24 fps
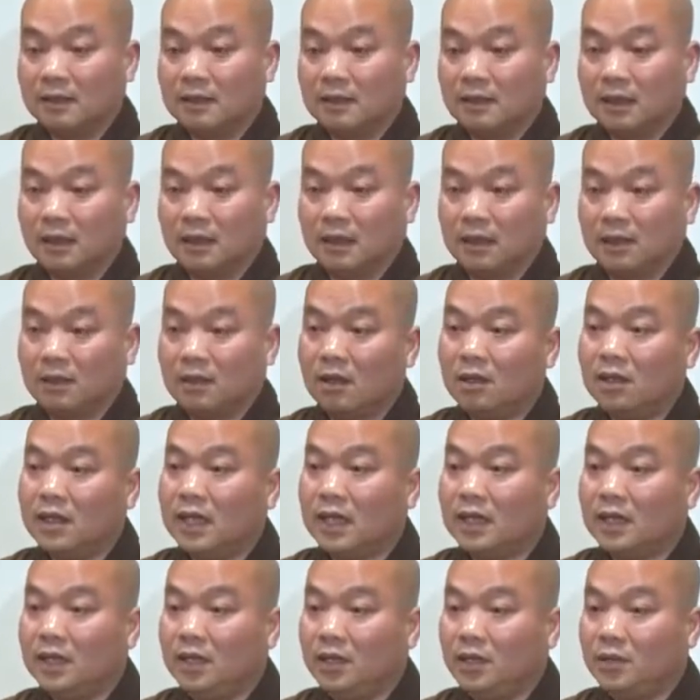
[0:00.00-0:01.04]
họ có
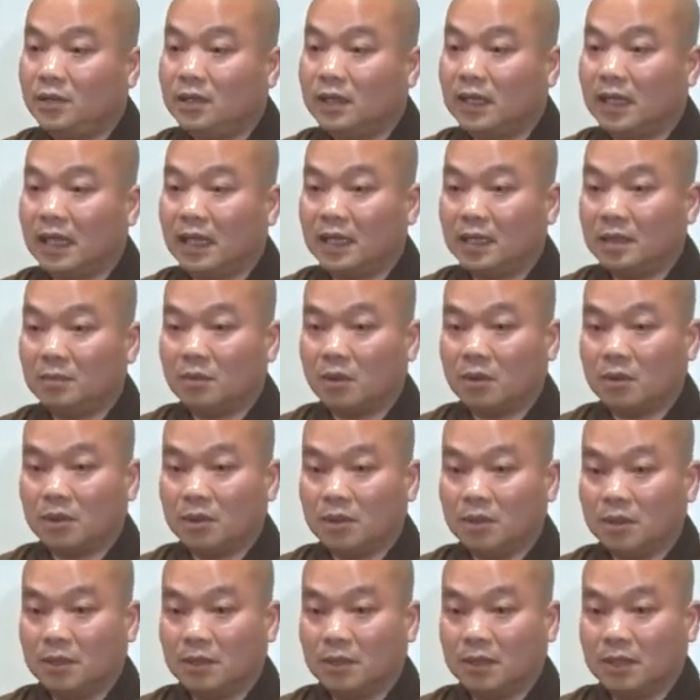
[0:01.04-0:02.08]
năng khiếu chẳng hạn như một
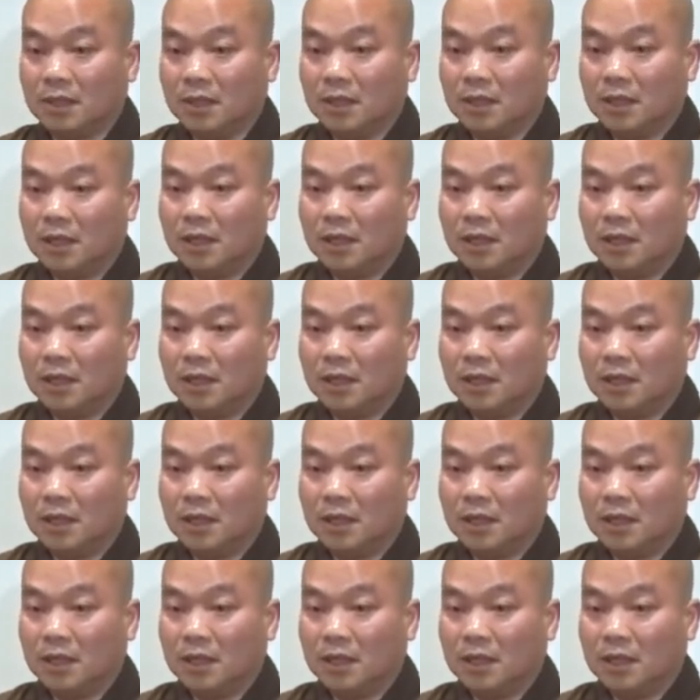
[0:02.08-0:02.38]
người